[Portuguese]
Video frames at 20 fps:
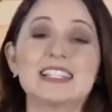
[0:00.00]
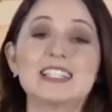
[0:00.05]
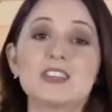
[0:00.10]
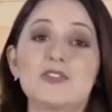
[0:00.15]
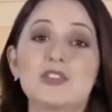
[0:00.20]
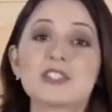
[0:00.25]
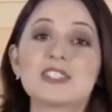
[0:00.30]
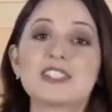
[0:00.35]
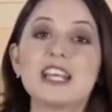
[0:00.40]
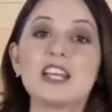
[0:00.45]

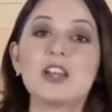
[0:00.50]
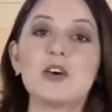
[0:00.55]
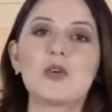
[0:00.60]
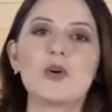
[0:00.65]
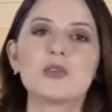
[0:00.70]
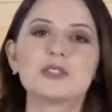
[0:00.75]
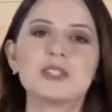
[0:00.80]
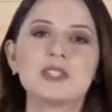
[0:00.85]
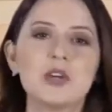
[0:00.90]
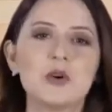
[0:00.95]
Se você não
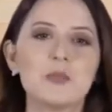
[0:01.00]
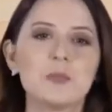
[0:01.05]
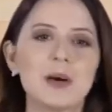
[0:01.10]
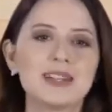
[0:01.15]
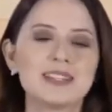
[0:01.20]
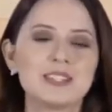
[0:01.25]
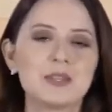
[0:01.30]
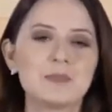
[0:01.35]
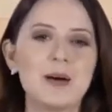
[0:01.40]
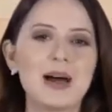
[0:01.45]
conseguiu
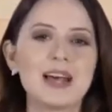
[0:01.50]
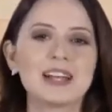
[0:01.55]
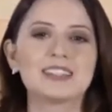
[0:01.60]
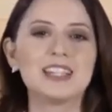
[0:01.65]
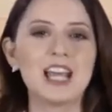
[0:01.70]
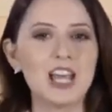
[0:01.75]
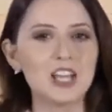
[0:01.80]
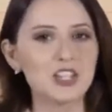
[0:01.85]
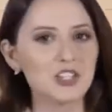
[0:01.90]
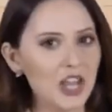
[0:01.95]
participar
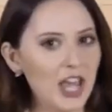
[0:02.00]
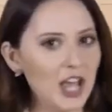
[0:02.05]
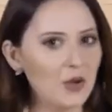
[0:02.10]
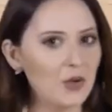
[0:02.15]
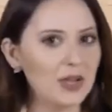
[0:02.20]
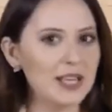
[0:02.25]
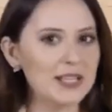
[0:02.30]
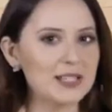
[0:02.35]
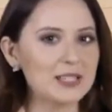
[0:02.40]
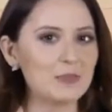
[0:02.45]
deste
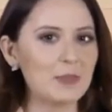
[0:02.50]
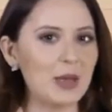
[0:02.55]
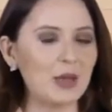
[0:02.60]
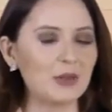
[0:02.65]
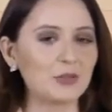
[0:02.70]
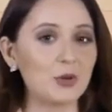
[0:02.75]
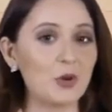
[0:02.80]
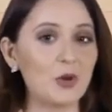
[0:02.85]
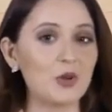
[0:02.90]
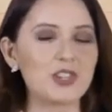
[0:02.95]

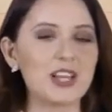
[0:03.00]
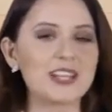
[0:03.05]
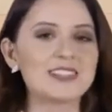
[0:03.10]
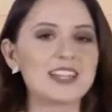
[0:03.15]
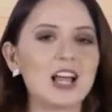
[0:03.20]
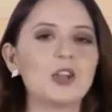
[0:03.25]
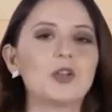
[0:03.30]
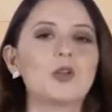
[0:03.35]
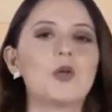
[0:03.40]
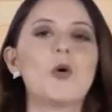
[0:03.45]
reconhecimento ou já
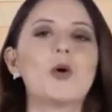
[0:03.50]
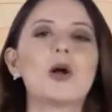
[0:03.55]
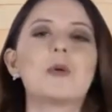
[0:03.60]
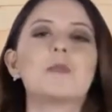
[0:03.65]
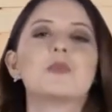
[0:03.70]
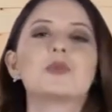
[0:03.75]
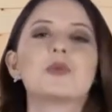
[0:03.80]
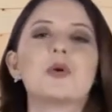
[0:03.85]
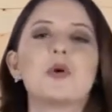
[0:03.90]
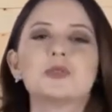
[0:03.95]
está
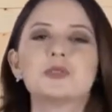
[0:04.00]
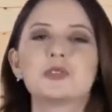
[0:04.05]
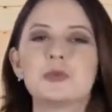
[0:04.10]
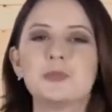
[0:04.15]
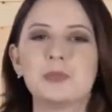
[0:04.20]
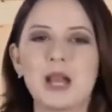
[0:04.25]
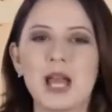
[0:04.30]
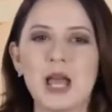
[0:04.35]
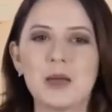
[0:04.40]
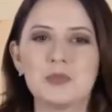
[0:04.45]
louca por
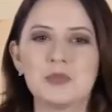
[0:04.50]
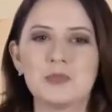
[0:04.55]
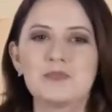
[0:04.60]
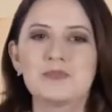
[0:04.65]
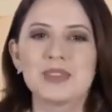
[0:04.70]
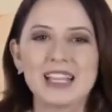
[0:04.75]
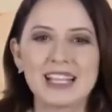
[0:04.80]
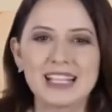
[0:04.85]
outro prêmio,